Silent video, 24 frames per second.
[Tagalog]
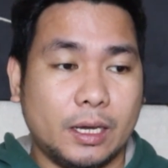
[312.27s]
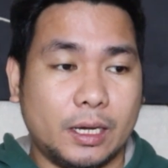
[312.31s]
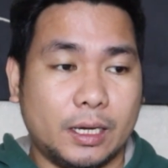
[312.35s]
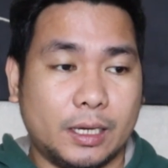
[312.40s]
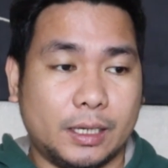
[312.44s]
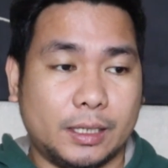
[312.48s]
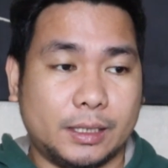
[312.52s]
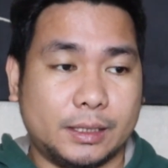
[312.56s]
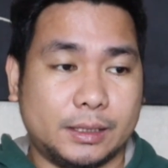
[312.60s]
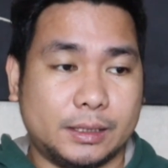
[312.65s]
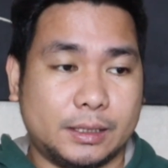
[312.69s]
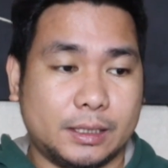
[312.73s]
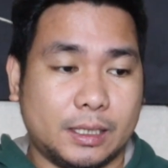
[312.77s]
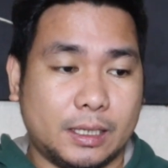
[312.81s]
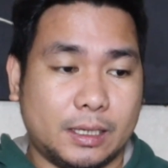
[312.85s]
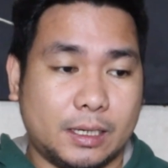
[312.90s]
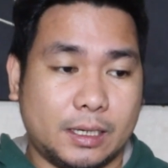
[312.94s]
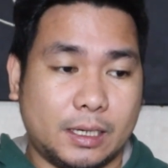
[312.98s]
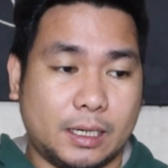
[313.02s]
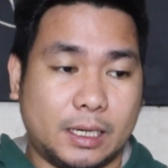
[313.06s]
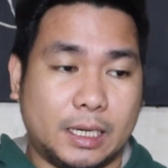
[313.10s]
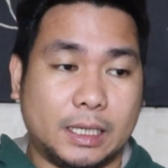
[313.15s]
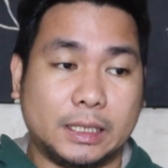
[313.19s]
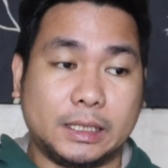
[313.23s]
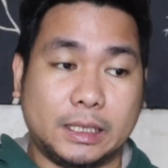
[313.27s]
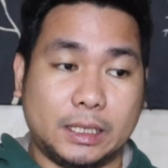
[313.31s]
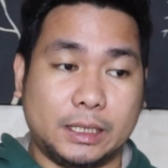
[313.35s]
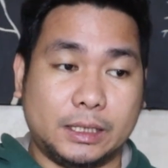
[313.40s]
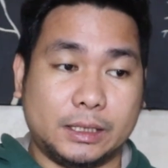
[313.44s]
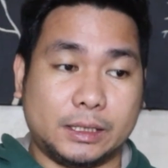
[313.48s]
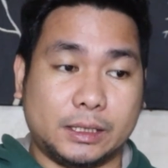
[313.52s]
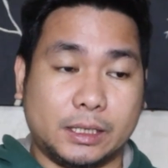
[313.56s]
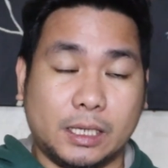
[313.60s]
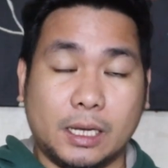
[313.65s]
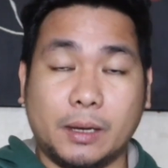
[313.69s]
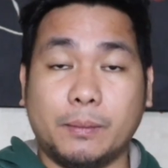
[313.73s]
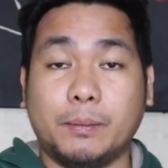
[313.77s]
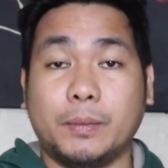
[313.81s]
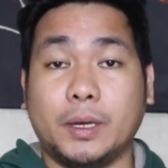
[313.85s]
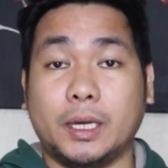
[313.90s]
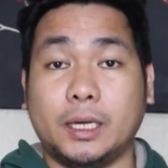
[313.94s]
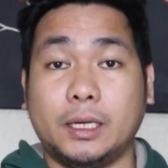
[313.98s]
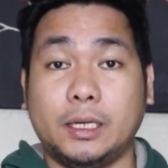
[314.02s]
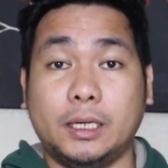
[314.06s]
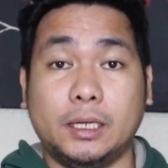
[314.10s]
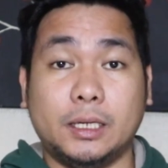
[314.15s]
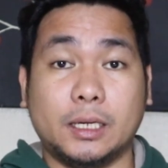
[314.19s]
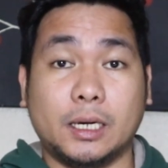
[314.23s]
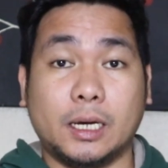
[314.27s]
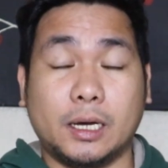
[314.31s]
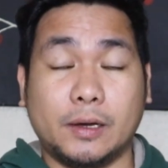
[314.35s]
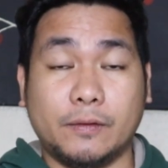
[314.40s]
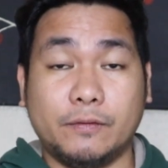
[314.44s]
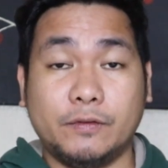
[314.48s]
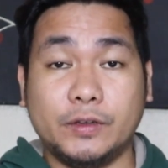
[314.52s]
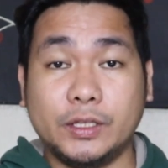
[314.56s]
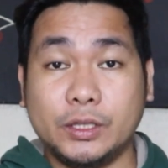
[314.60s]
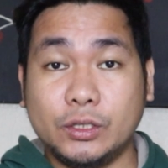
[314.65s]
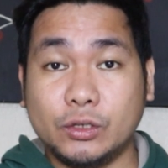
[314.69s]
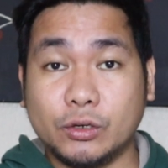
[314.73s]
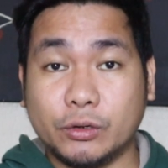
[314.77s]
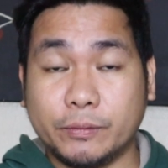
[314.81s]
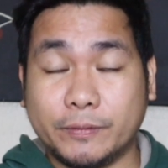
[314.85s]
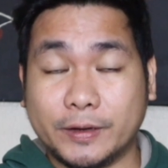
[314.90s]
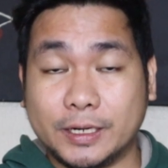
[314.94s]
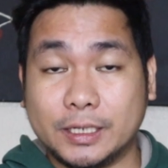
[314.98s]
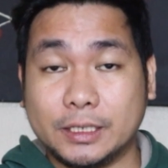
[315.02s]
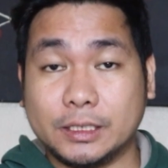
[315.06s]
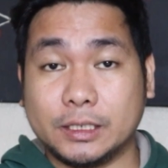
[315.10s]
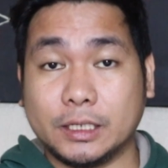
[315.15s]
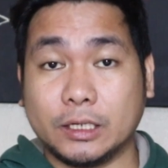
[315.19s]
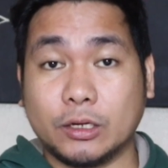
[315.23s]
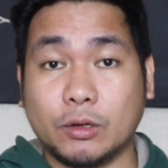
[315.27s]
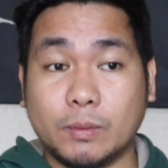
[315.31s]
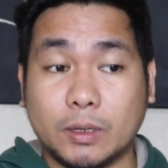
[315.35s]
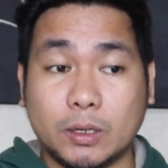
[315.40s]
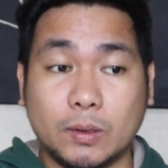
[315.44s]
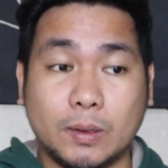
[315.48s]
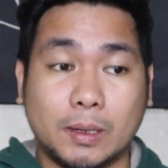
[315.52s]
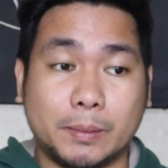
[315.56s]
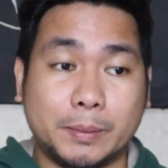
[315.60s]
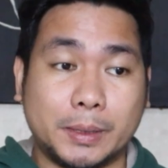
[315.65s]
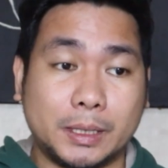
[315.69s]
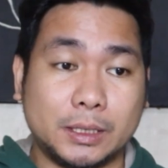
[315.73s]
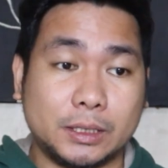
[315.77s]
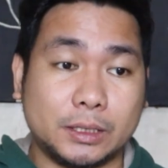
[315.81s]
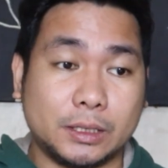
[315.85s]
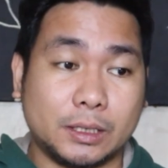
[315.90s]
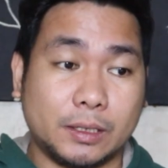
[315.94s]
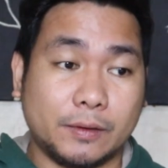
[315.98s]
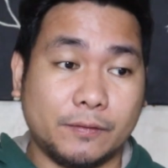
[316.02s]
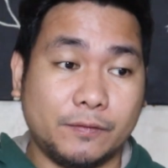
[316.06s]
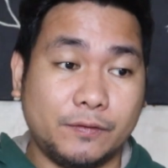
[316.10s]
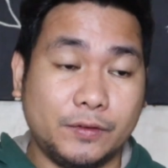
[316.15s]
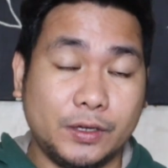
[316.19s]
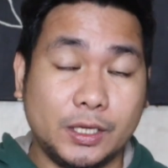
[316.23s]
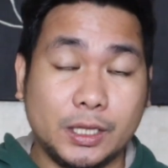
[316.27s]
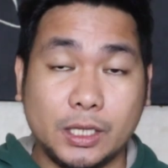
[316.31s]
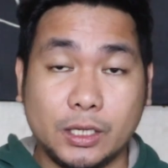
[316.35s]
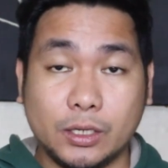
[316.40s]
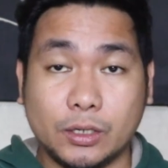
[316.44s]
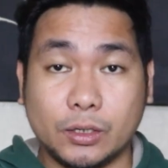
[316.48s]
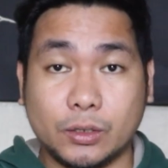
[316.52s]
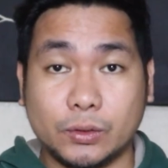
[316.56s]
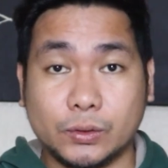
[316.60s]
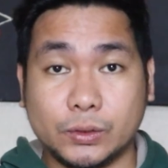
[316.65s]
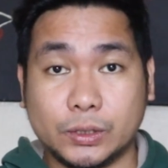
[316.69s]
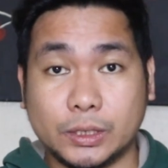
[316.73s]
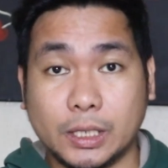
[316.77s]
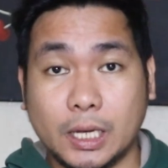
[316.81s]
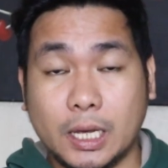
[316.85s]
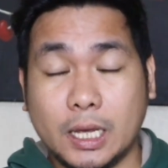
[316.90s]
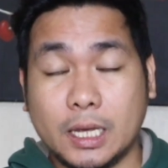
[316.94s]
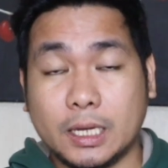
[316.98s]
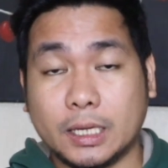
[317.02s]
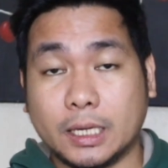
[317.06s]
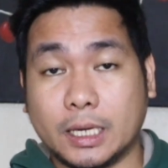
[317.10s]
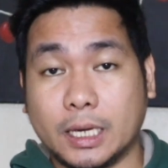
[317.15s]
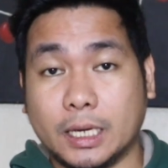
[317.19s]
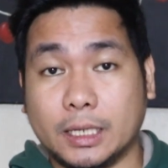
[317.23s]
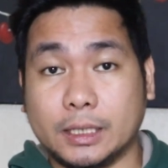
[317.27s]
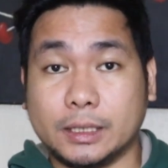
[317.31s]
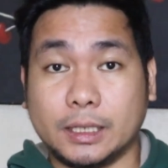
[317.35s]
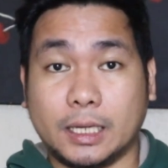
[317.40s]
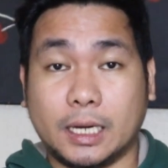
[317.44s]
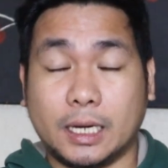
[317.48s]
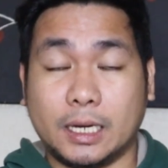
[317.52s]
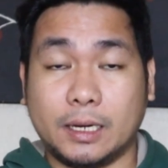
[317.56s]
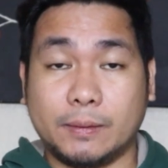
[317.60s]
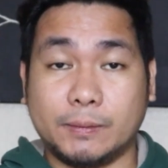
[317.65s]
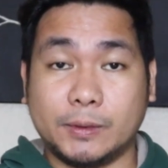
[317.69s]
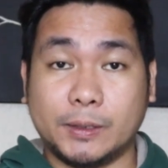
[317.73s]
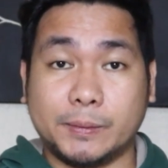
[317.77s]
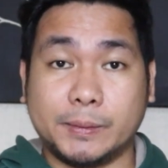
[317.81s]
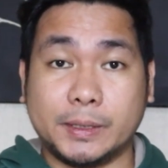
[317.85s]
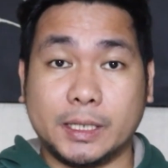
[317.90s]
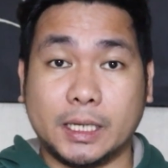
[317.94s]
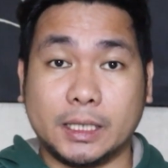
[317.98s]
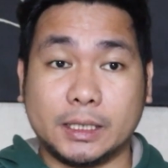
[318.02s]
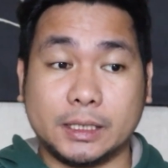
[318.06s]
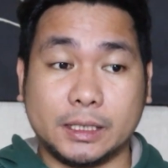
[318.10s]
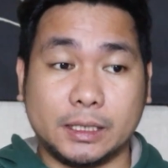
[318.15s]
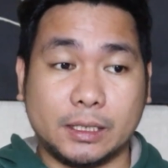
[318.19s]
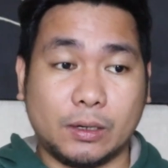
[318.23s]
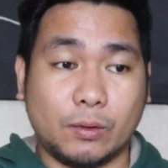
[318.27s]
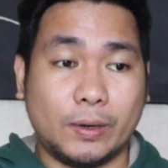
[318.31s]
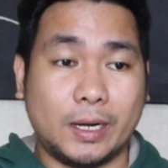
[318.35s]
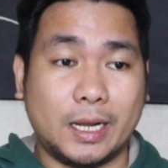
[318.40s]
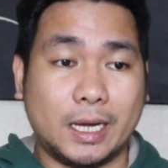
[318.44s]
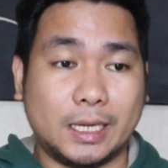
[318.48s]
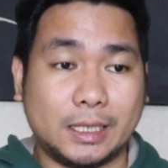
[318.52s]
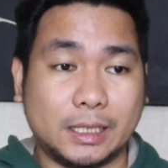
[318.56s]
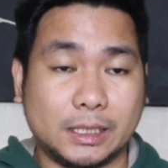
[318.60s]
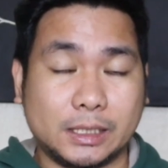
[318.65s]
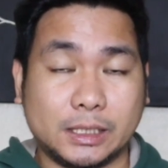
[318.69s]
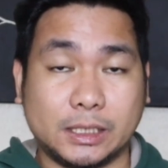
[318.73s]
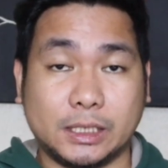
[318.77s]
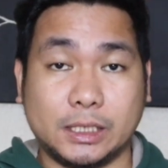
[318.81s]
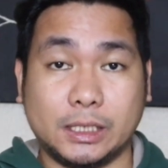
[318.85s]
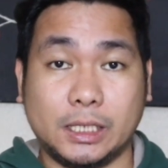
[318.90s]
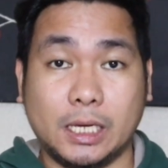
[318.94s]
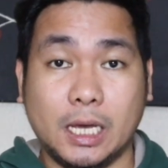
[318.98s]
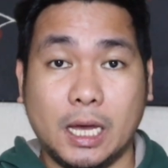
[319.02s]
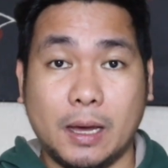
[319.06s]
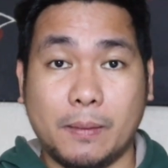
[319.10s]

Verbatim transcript: and uh, at least may uh, video pa rin siya, gumagawa pa rin siya ng videos kahit na alam naman natin na wala na si